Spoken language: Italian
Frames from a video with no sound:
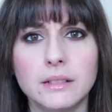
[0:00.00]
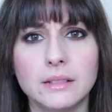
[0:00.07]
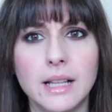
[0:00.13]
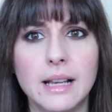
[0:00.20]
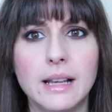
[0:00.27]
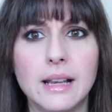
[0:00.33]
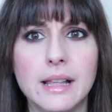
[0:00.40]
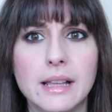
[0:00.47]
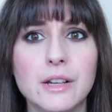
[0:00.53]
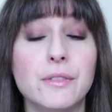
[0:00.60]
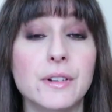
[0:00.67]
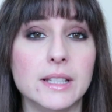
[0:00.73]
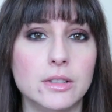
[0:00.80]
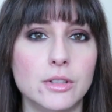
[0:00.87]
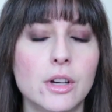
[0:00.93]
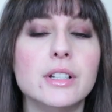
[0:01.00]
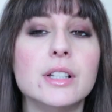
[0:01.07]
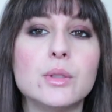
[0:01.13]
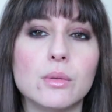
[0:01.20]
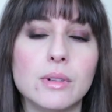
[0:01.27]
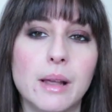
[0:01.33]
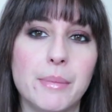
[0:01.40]
delle
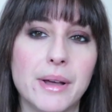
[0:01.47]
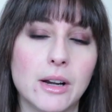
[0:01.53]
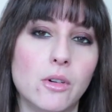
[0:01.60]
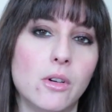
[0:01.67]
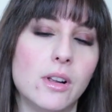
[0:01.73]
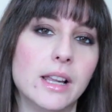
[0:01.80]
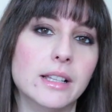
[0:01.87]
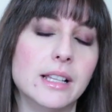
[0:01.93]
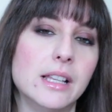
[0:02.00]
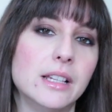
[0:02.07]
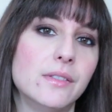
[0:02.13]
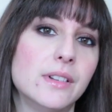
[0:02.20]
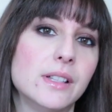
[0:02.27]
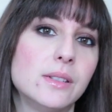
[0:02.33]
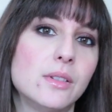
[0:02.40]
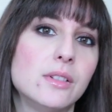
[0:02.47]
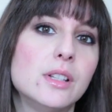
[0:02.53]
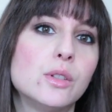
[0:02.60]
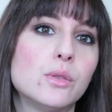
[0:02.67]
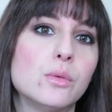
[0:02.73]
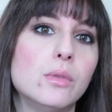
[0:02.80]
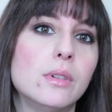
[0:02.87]
riflessioni sulla parola, delle
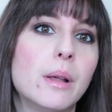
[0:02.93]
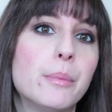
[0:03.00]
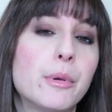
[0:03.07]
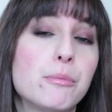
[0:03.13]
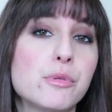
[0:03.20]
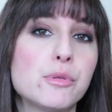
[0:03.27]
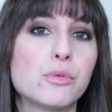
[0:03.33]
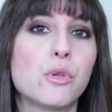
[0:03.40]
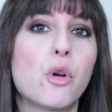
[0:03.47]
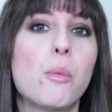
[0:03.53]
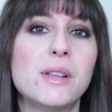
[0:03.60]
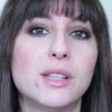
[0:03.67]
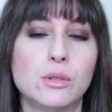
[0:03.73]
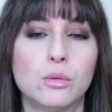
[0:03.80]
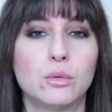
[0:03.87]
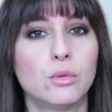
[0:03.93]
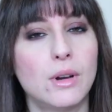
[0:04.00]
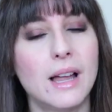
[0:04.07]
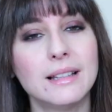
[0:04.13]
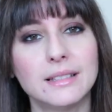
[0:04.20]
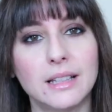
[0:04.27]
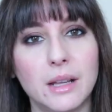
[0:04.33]
riflessioni sul, proprio su come è
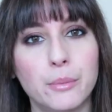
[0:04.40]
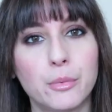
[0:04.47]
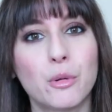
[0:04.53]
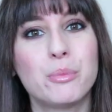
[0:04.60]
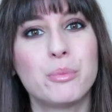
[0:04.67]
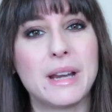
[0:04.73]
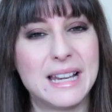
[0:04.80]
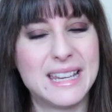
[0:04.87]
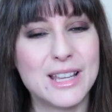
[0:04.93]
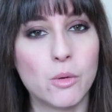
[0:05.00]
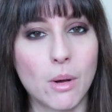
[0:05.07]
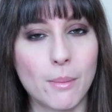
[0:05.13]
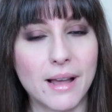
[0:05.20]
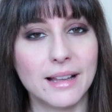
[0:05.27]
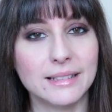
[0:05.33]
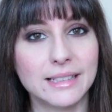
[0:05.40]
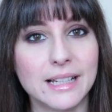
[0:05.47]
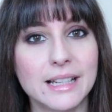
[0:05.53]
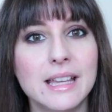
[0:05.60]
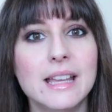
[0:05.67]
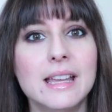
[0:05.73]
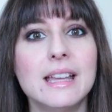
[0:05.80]
strutturata la propria lingua
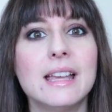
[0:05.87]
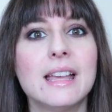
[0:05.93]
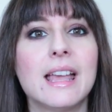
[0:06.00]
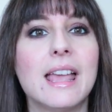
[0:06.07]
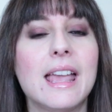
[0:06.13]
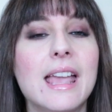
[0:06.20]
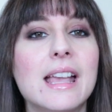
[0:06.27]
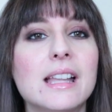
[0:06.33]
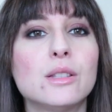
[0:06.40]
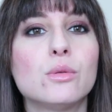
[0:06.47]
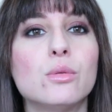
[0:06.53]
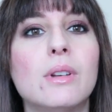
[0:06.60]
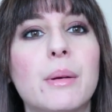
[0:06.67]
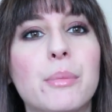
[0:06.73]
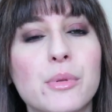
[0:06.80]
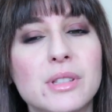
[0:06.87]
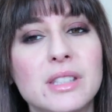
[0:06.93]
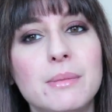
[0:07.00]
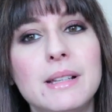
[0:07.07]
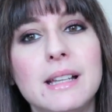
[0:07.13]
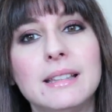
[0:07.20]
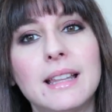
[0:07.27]
madre e sulla
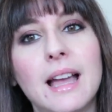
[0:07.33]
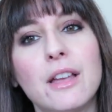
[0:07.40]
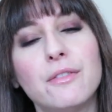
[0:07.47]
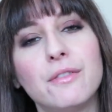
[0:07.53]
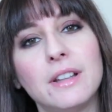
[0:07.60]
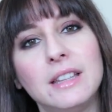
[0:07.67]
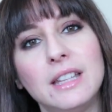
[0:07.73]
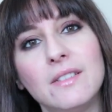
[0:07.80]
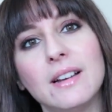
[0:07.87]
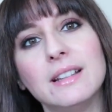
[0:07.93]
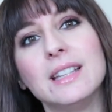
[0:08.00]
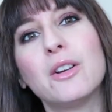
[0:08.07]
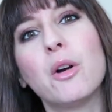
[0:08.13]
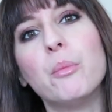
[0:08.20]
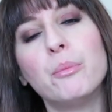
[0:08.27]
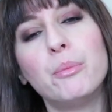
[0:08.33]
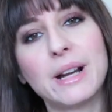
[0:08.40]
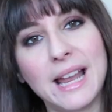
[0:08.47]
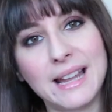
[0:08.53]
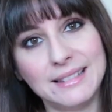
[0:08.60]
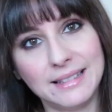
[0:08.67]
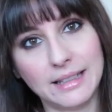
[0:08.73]
possibilità effettiva di
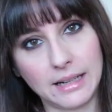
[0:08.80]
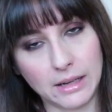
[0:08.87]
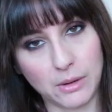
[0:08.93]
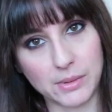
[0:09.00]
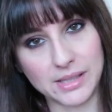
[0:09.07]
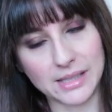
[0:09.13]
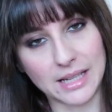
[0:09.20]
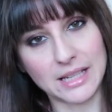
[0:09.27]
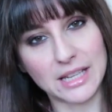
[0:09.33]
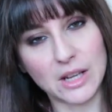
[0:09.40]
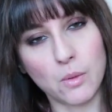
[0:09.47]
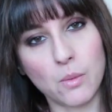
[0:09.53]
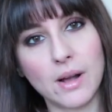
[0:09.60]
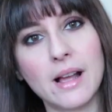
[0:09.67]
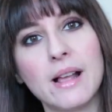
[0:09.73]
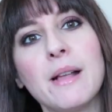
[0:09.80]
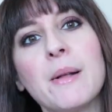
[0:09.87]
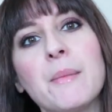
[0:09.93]
comprendere questa lingua